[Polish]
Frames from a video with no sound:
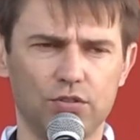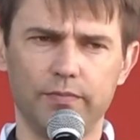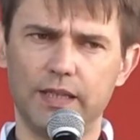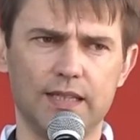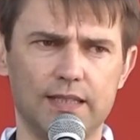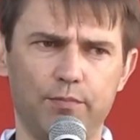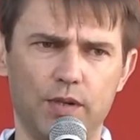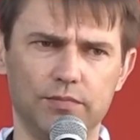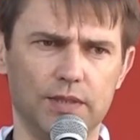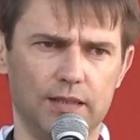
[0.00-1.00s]
o Tobie nie
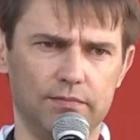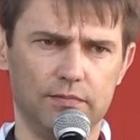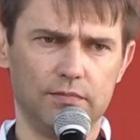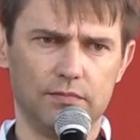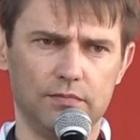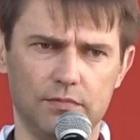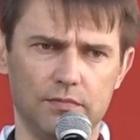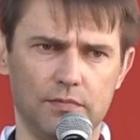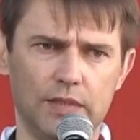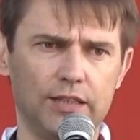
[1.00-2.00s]
zapomnę.
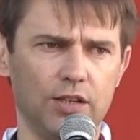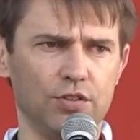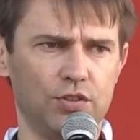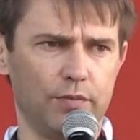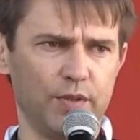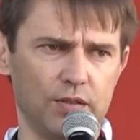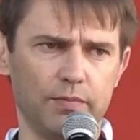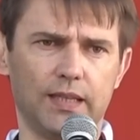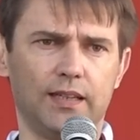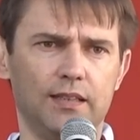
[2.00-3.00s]
Dlatego zrobię
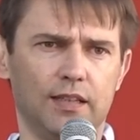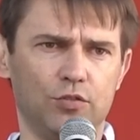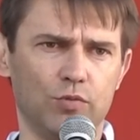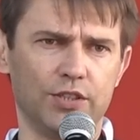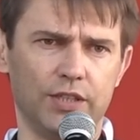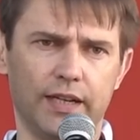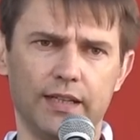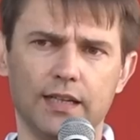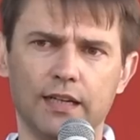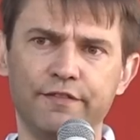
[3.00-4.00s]
sobie taki tatuaż na
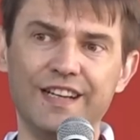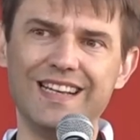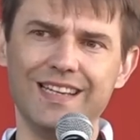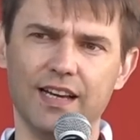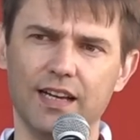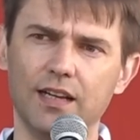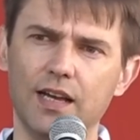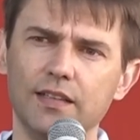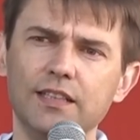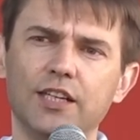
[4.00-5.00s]
rękach, wyryję.
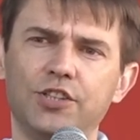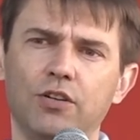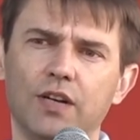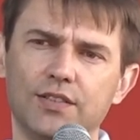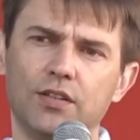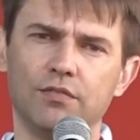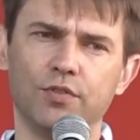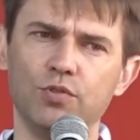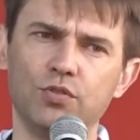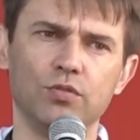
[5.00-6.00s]
Nie da się go laserowo
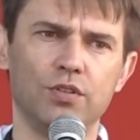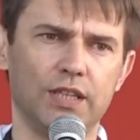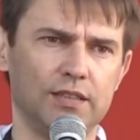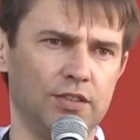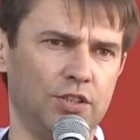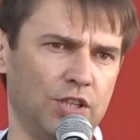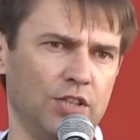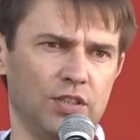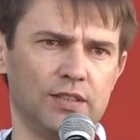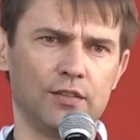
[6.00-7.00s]
usunąć, jak tych
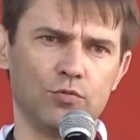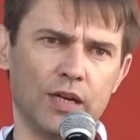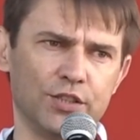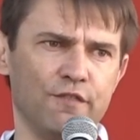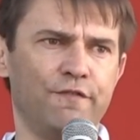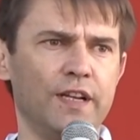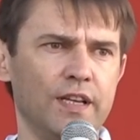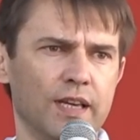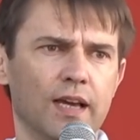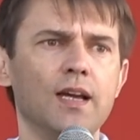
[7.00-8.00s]
dzisiejszych tatuaży.
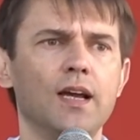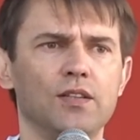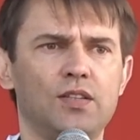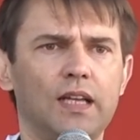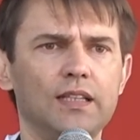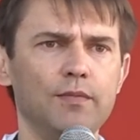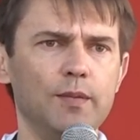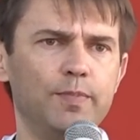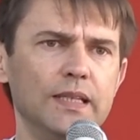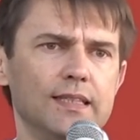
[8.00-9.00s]
Wyryję, zostanie mi
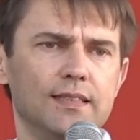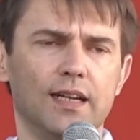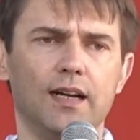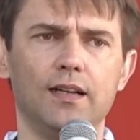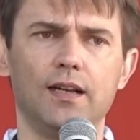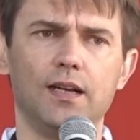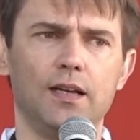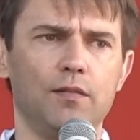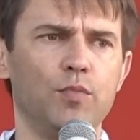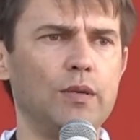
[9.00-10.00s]
blizna,
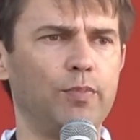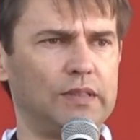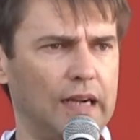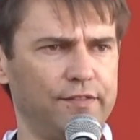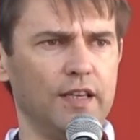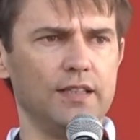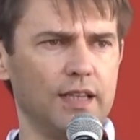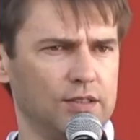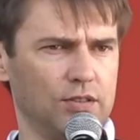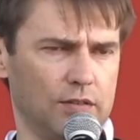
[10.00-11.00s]
bo nie potrafię i
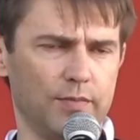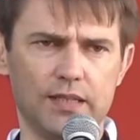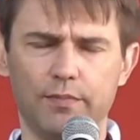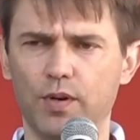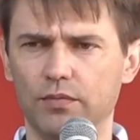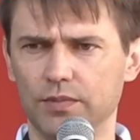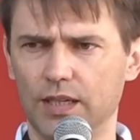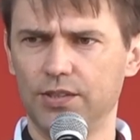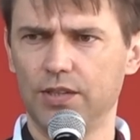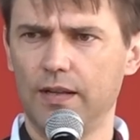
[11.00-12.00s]
nie chcę o Tobie
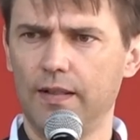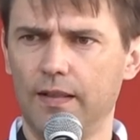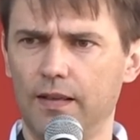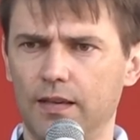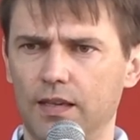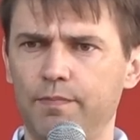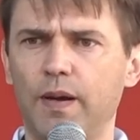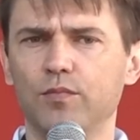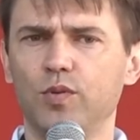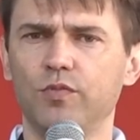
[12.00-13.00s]
zapomnieć. I
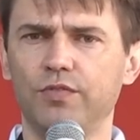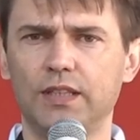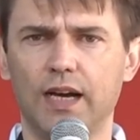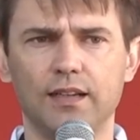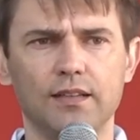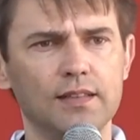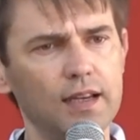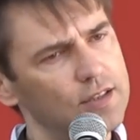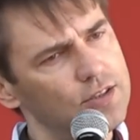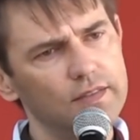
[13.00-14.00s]
Pan Bóg mówi tak:
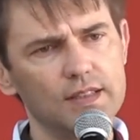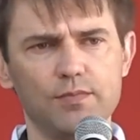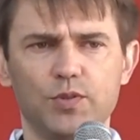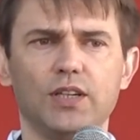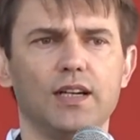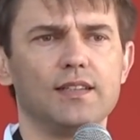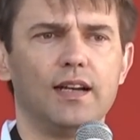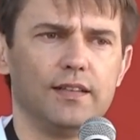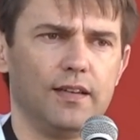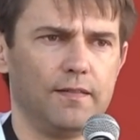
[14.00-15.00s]
Daję Ci więc
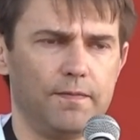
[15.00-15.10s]
przykazanie.